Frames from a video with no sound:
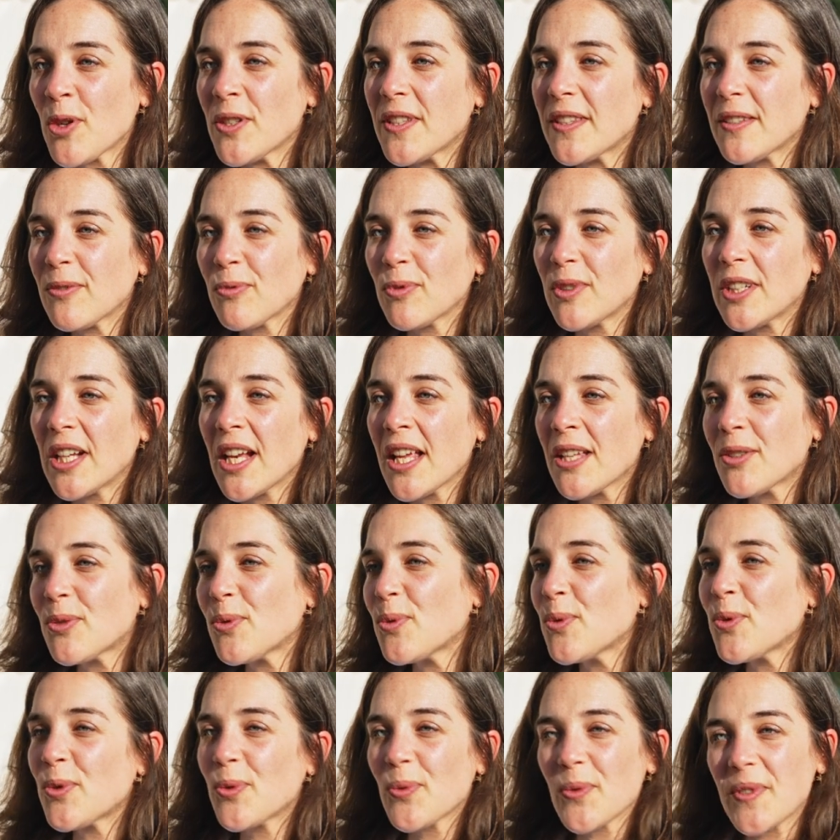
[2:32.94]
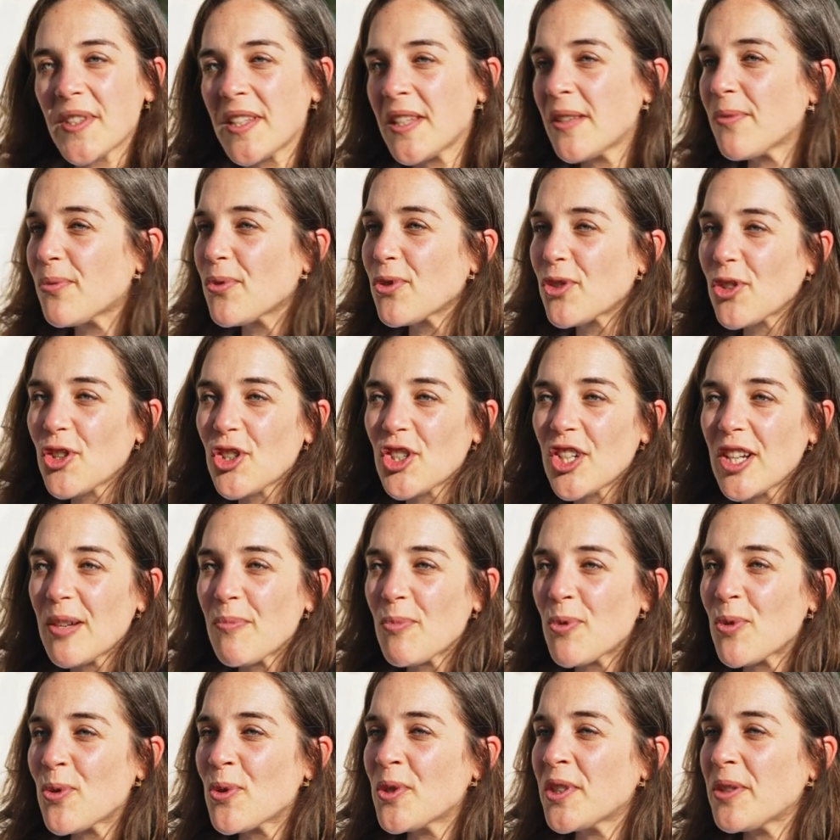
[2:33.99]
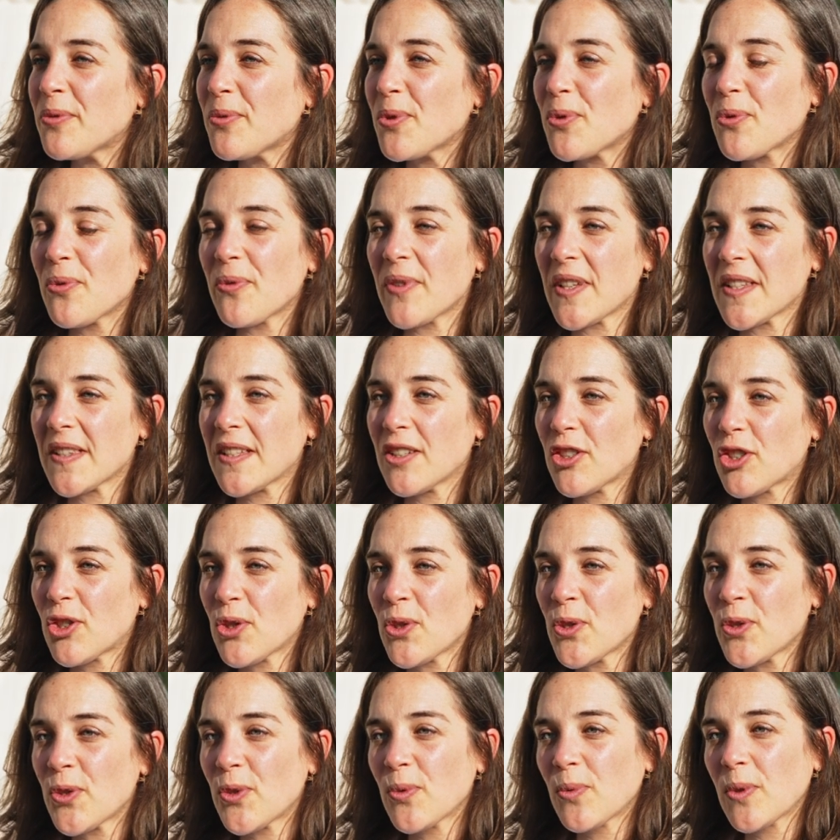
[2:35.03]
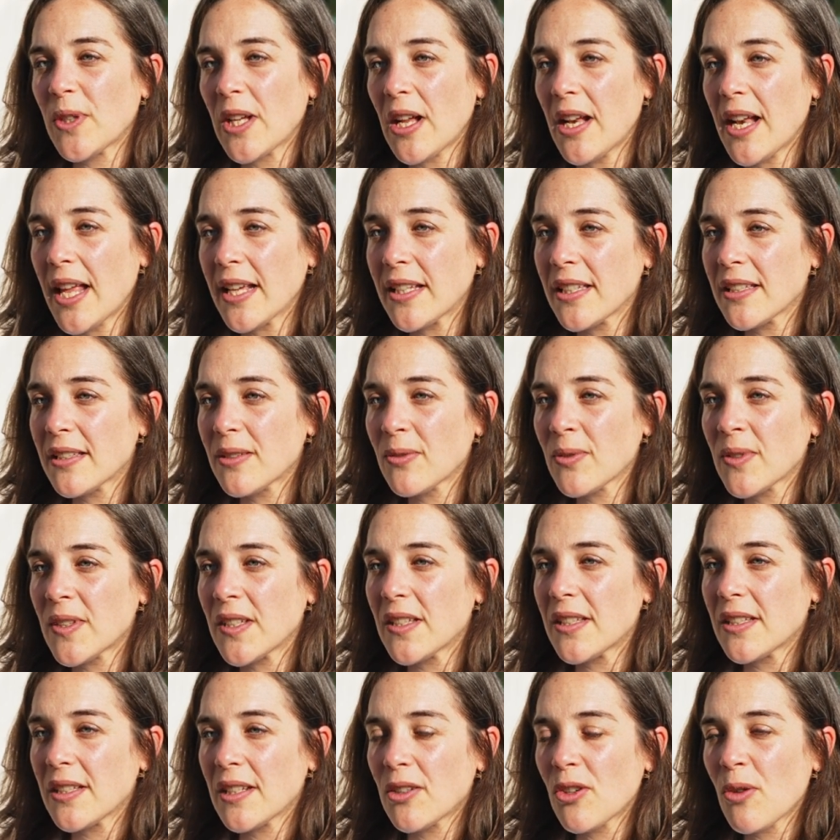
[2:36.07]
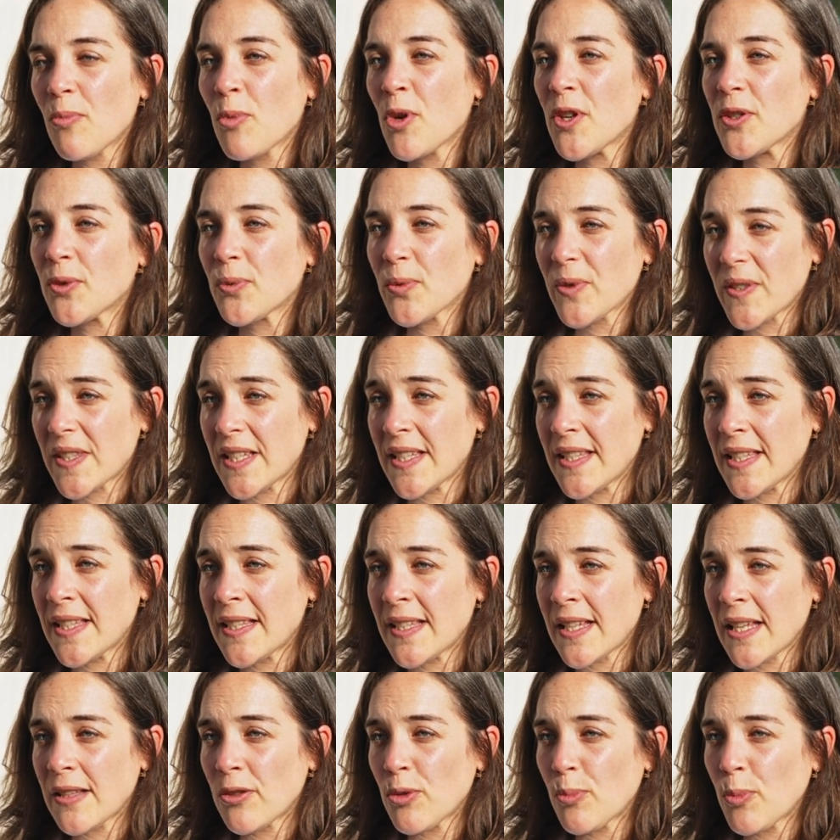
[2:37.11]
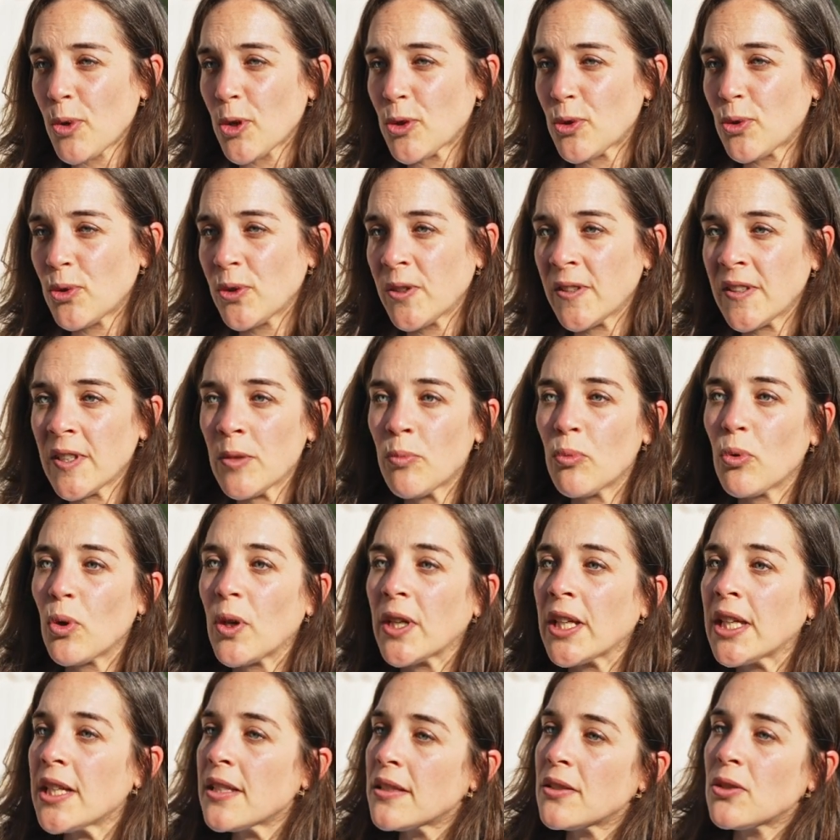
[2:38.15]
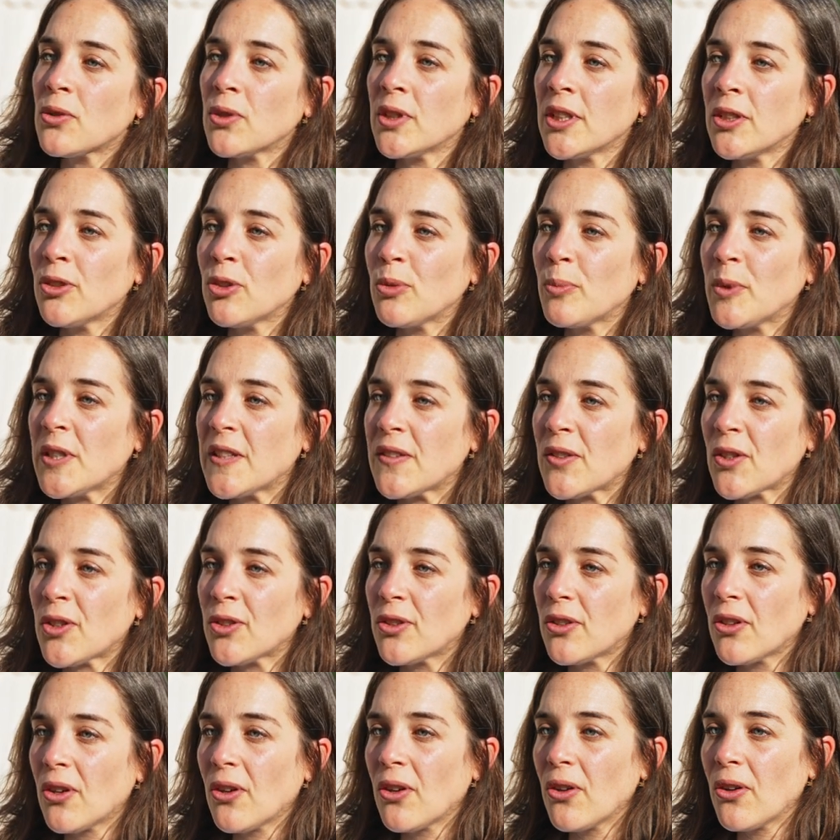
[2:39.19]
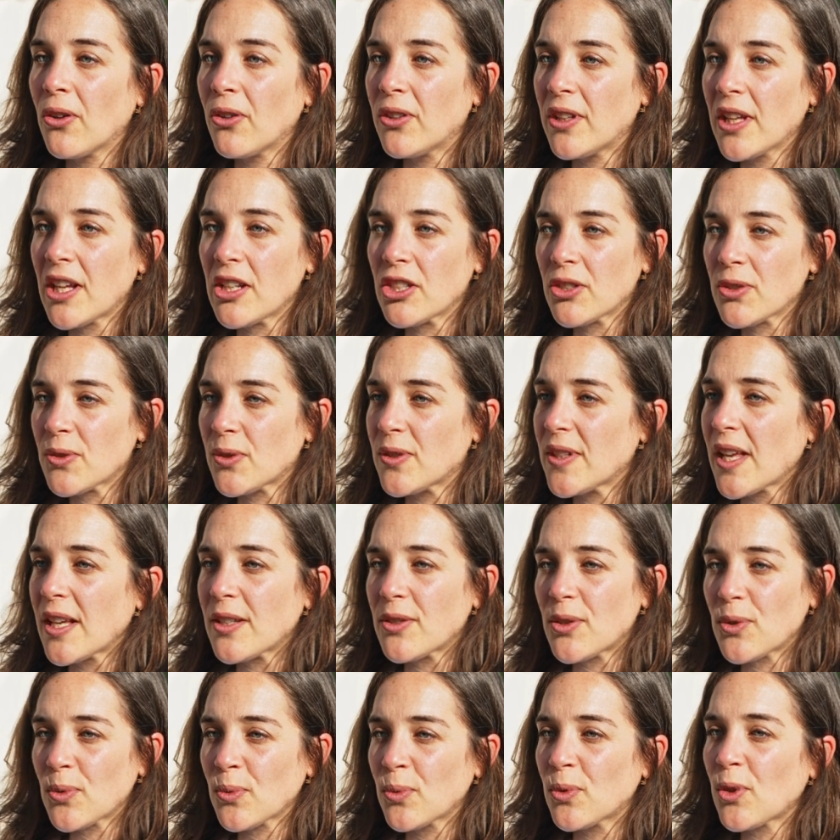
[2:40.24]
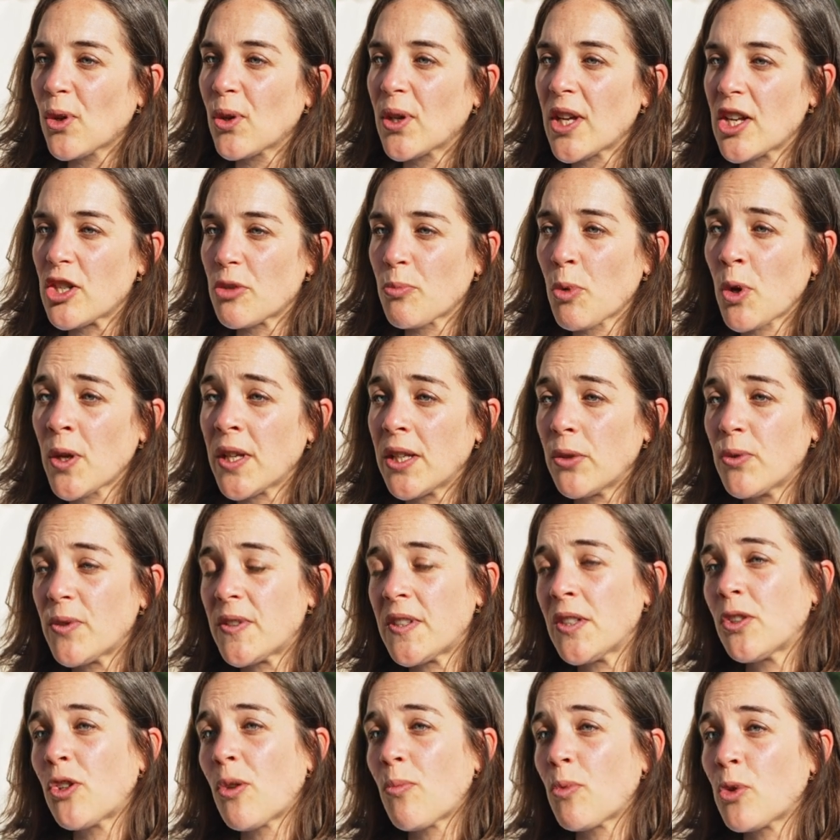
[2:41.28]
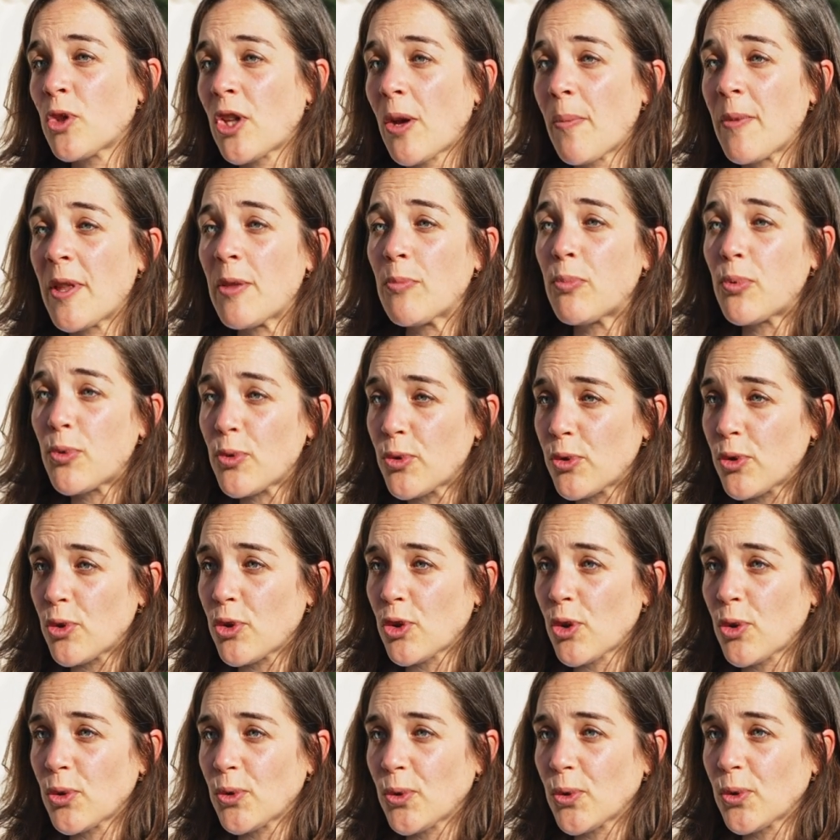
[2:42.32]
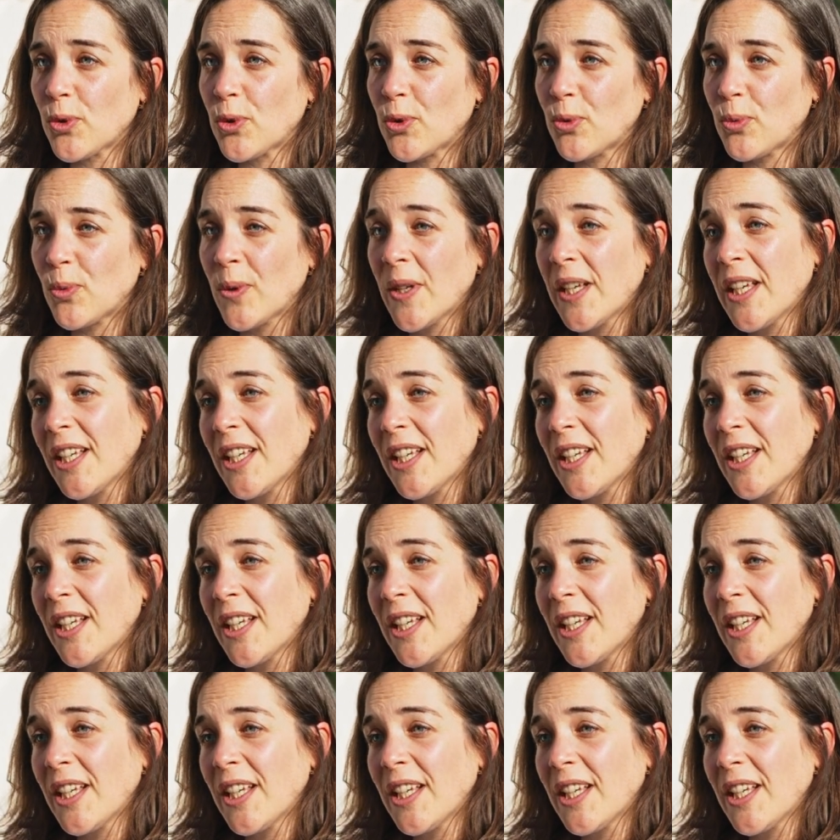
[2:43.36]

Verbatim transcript: ici, on est là tous, on se dit, il faut changer le monde, il faut qu'on fasse des choses. Donc la question, c'était comment est-ce qu'on saisit cette opportunité pour mhm. questionner nos méthodes euh, d'action, d'engagement et aussi comment on emmène plus de gens autour de nous.